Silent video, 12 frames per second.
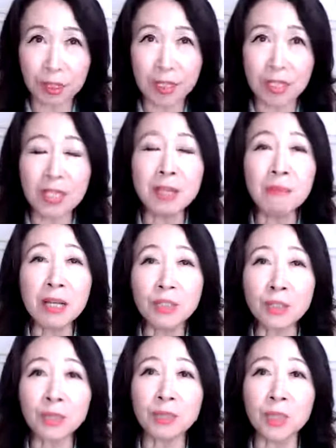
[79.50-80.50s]

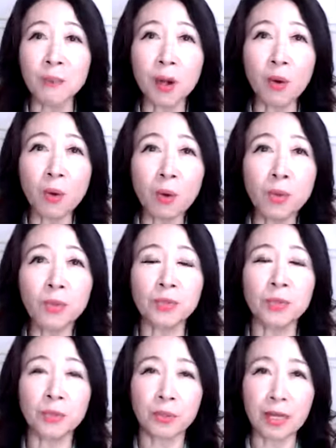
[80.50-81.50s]
リーマンショックでは多くの
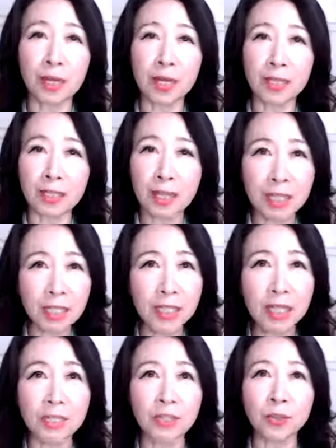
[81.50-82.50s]
人が大打
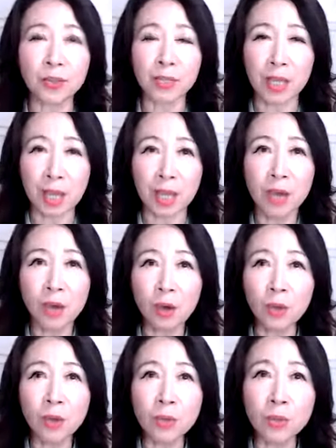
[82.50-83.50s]
撃を受け、
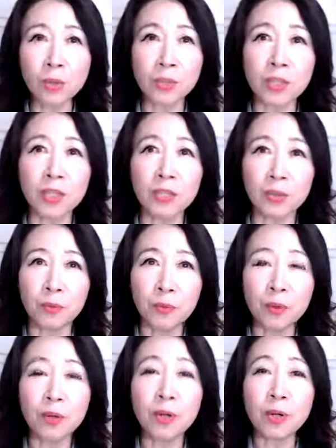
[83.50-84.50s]
多くの企業
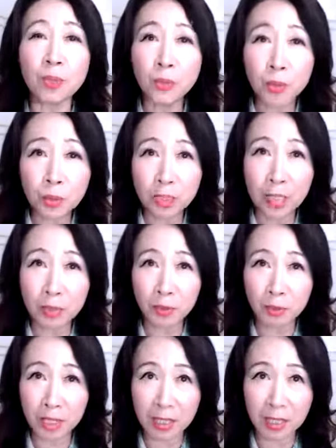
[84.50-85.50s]
も倒産の
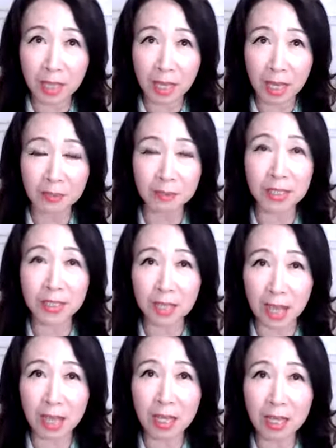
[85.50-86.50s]
目に遭いまし
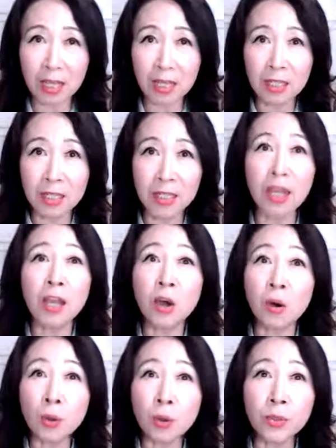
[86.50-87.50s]
た。で、
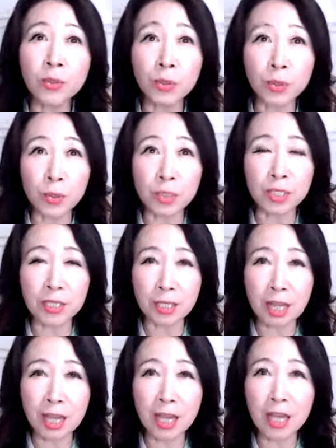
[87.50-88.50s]
多くの個人
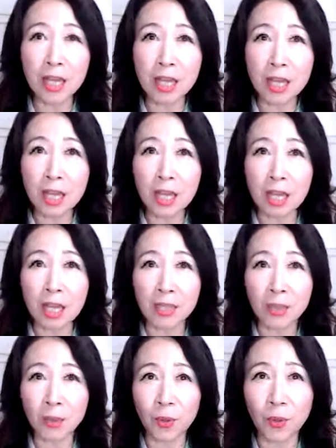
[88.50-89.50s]
が、
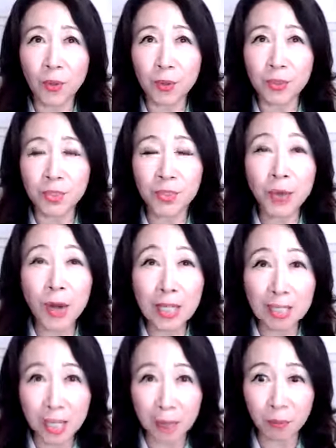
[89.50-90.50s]
えっと、自己破
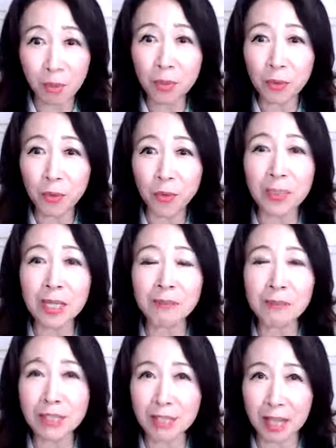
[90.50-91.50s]
産も行い
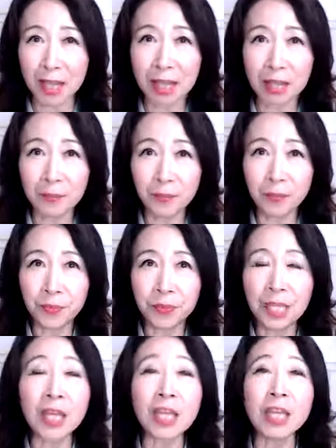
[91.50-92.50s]
ました。
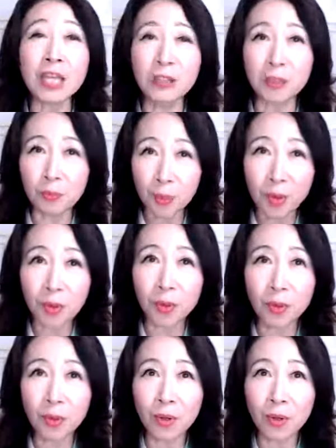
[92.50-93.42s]
だけれども、